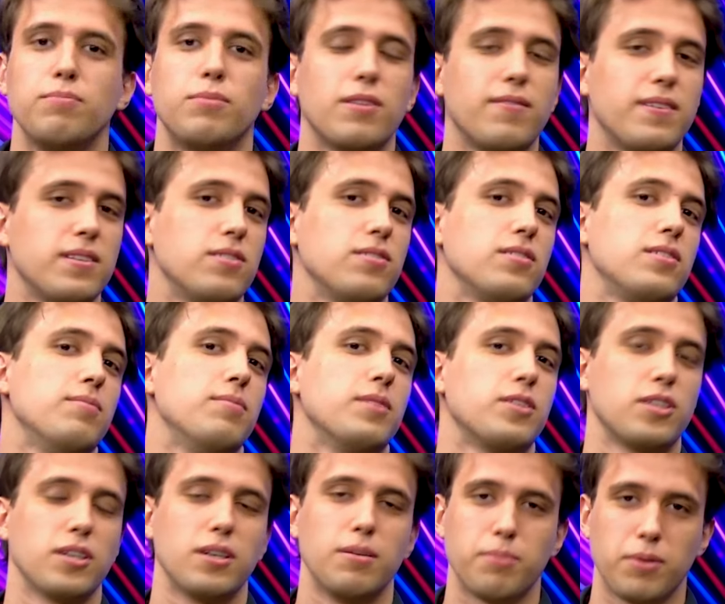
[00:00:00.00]
prowadzącym
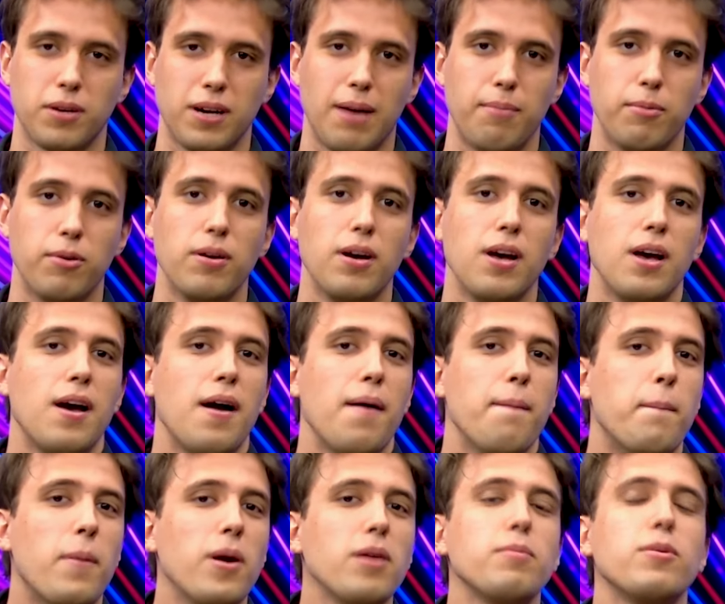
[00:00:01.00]
naszego programu.
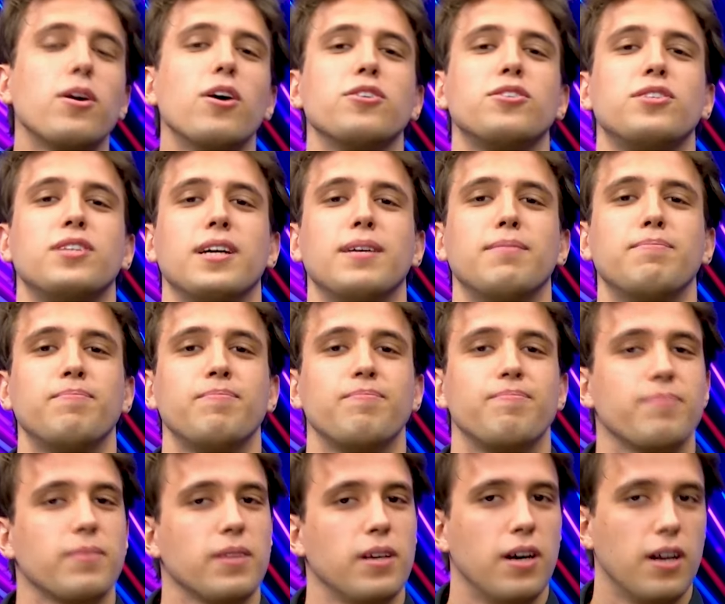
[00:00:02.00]
Moim gościem
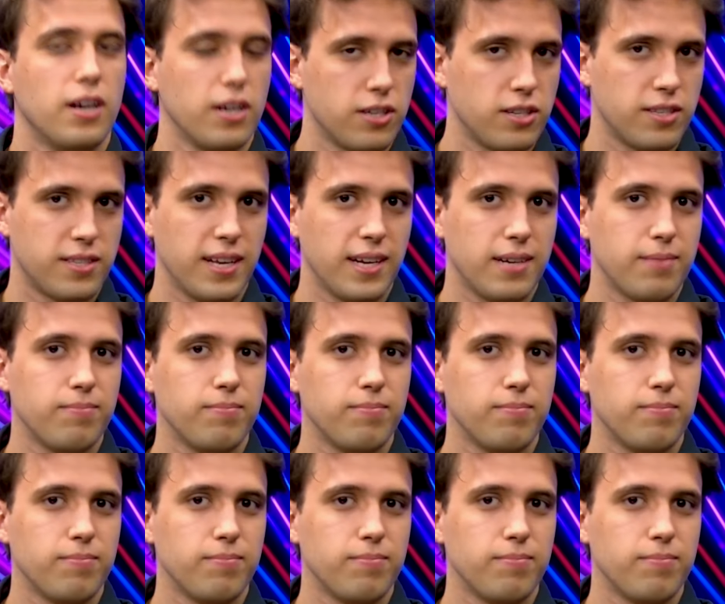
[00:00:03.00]
reżyser,